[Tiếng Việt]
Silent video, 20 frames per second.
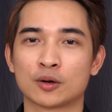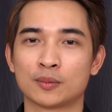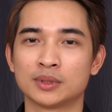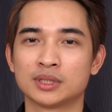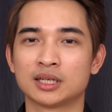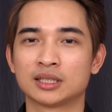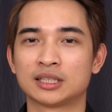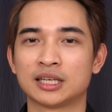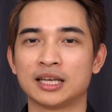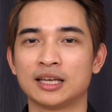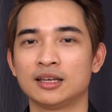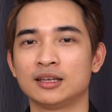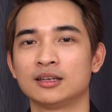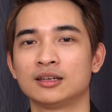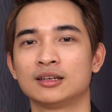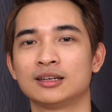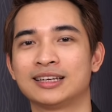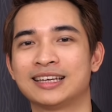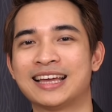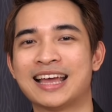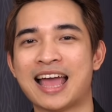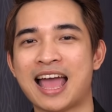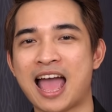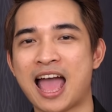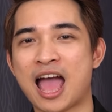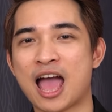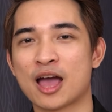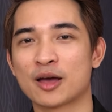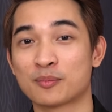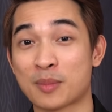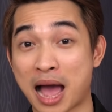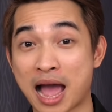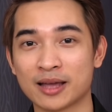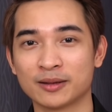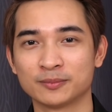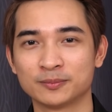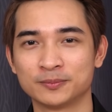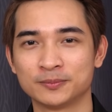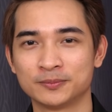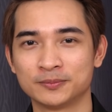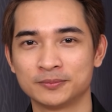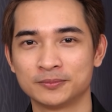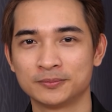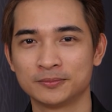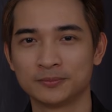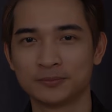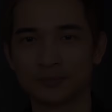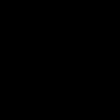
Còn bây giờ thì bye.